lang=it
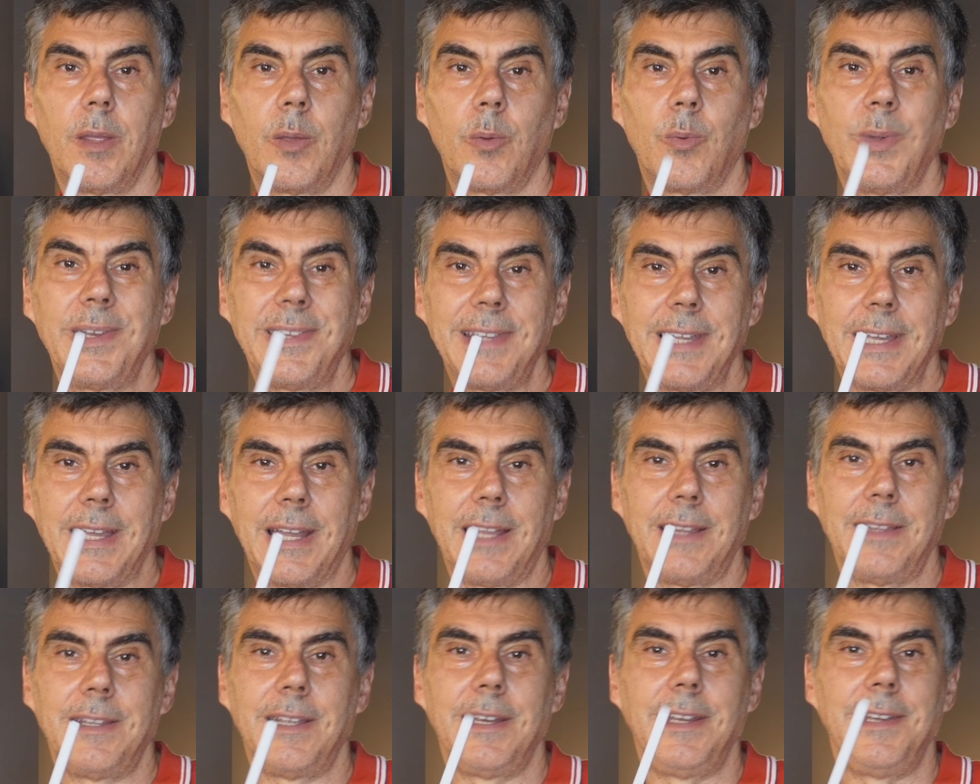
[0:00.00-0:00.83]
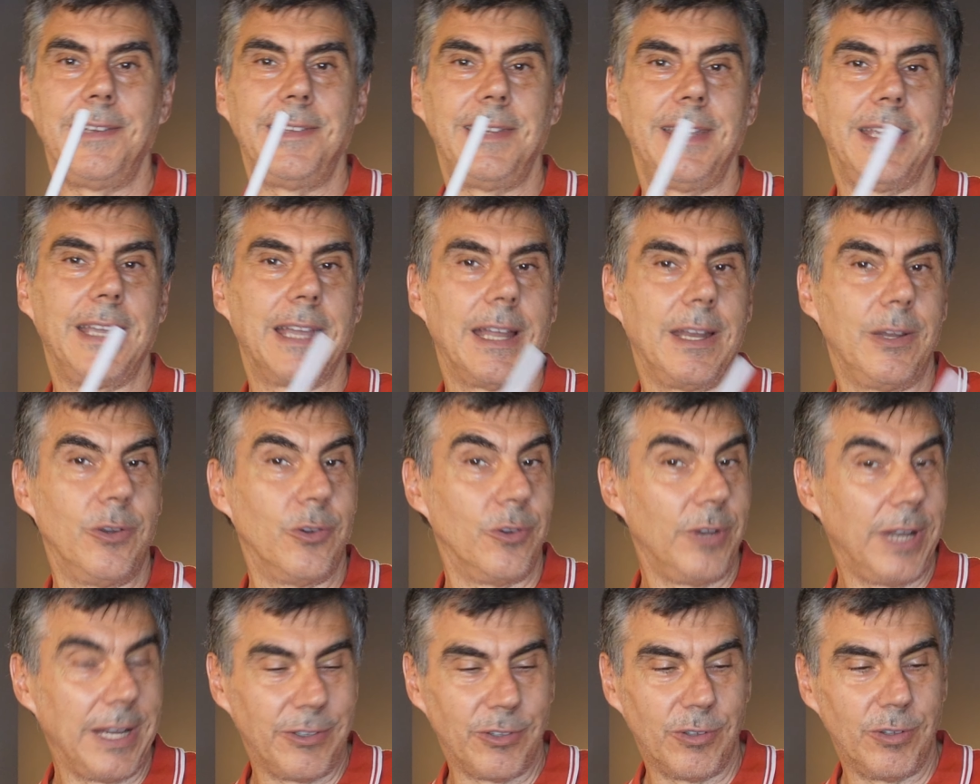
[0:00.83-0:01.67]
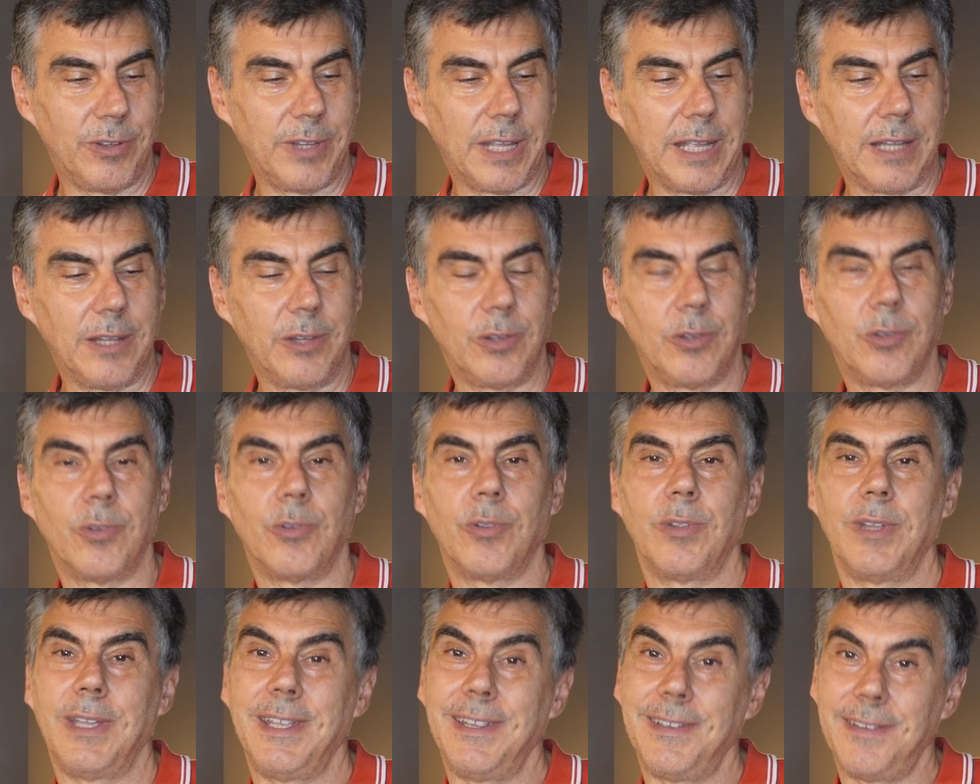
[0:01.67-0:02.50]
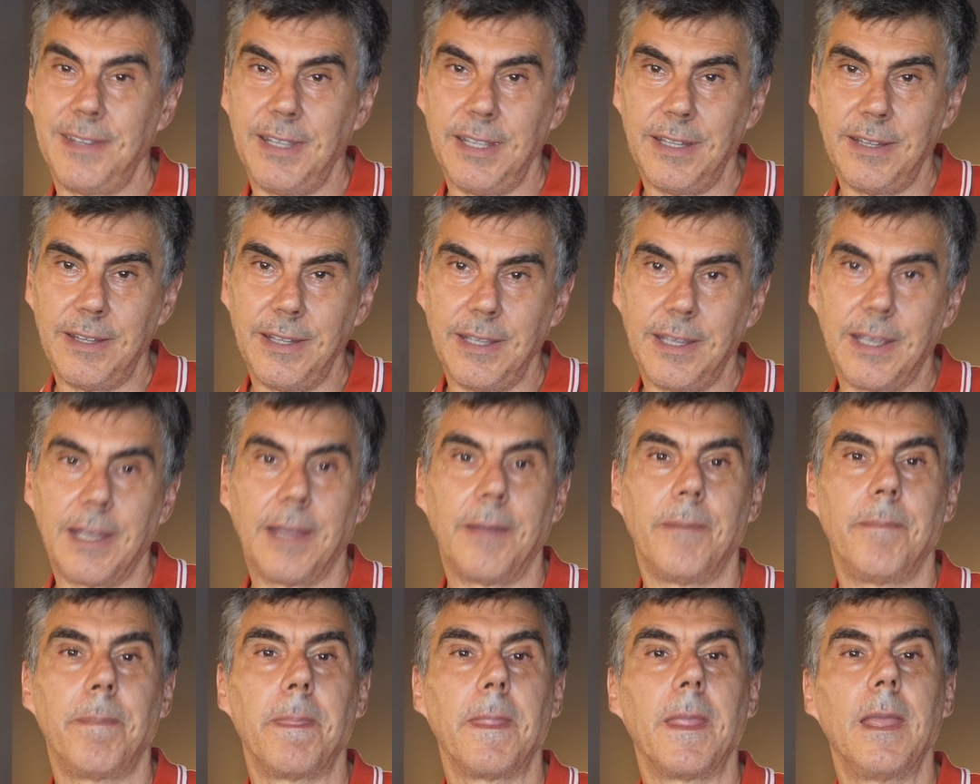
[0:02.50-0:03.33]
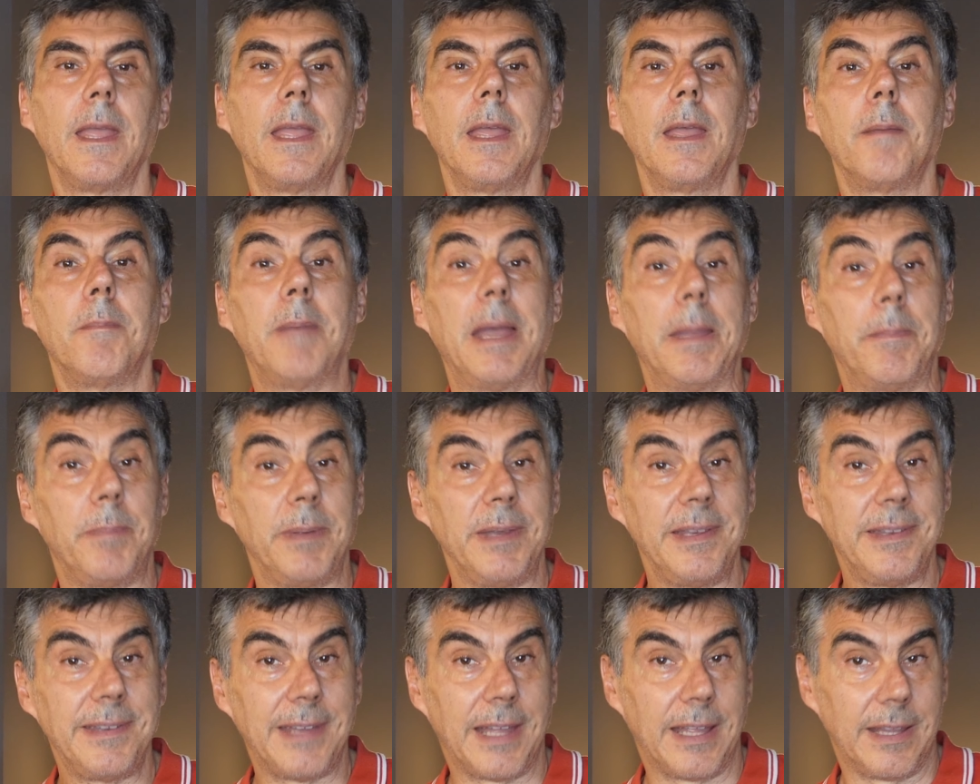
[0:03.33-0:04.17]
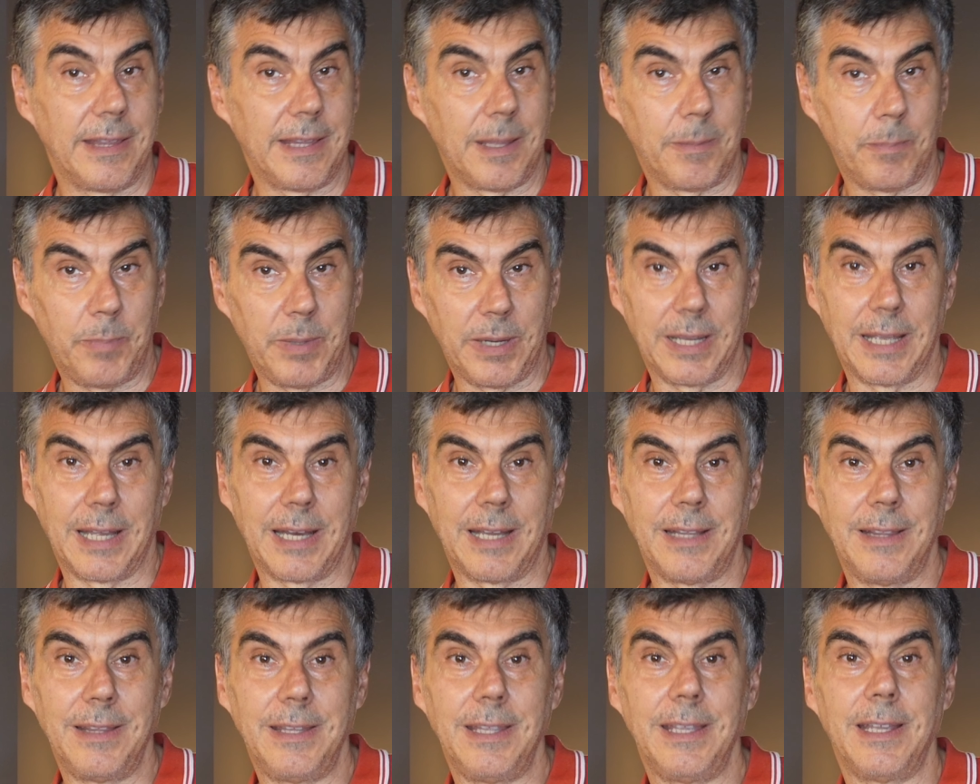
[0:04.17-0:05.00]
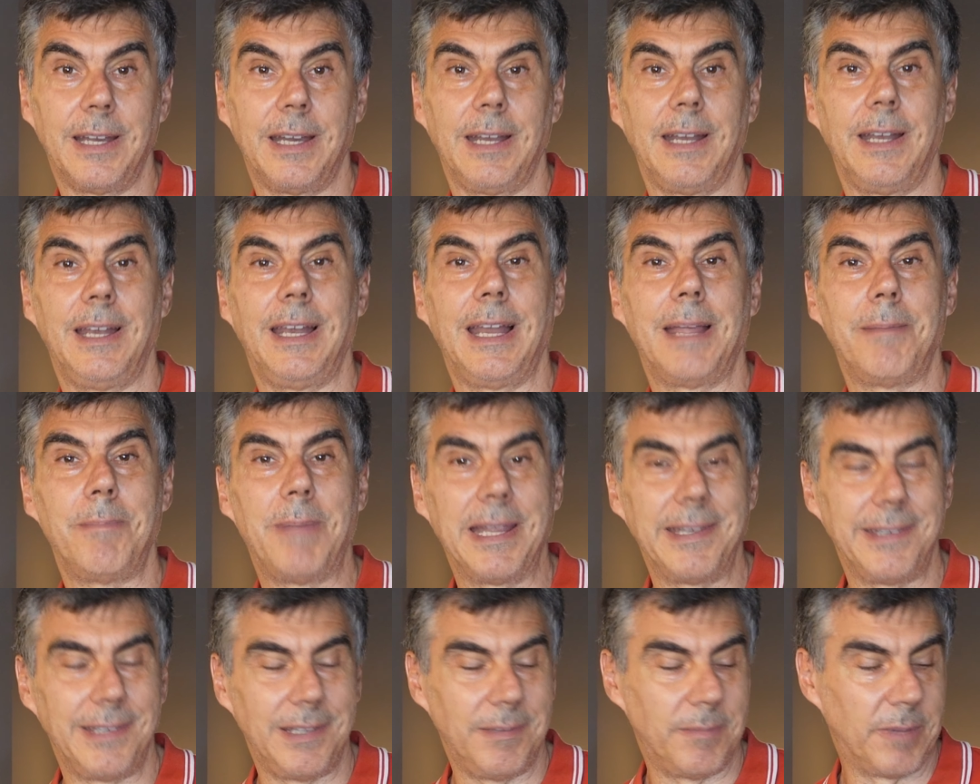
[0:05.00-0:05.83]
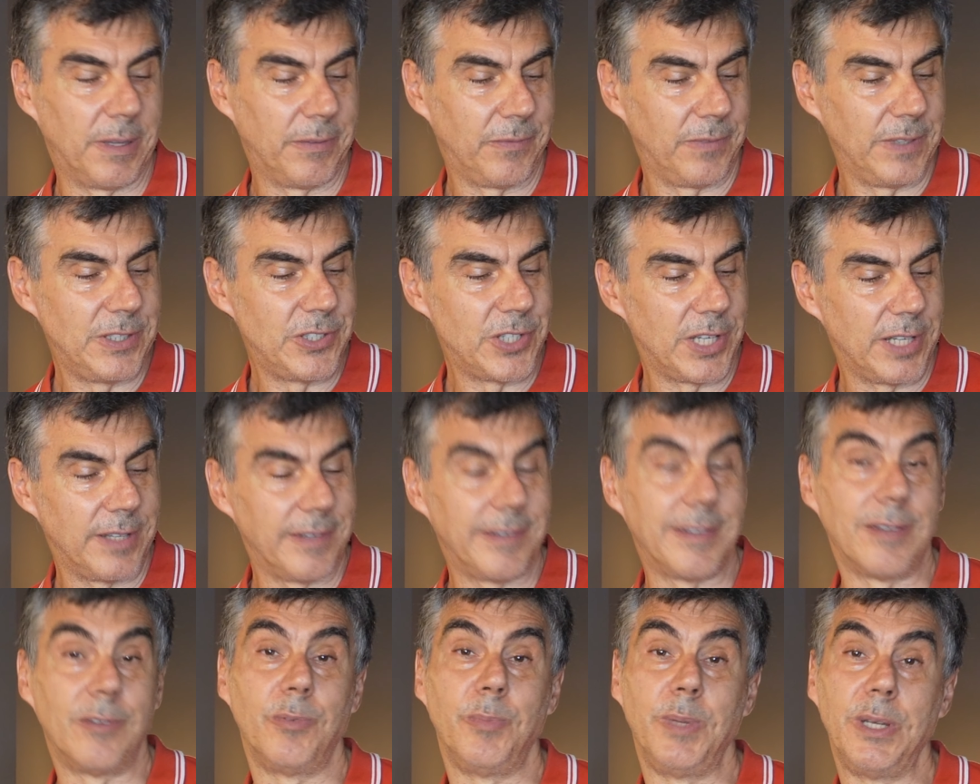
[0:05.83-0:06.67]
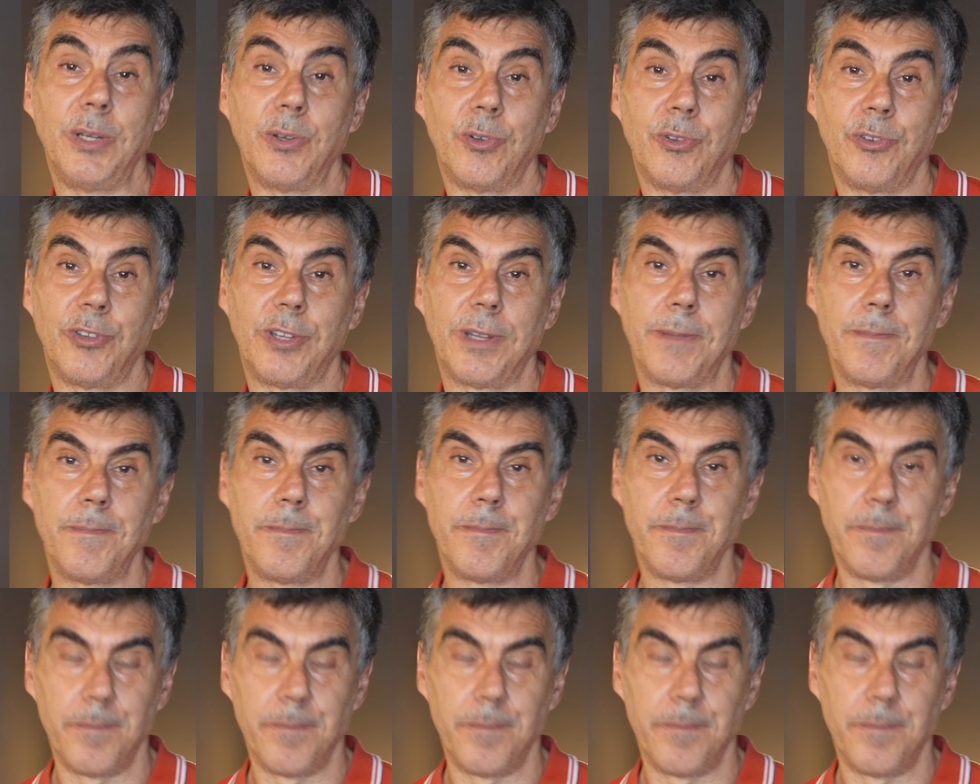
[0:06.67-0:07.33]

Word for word: Questa caratteristica non è soltanto estetica, ma è pensata per garantire la massima efficienza luminosa. Non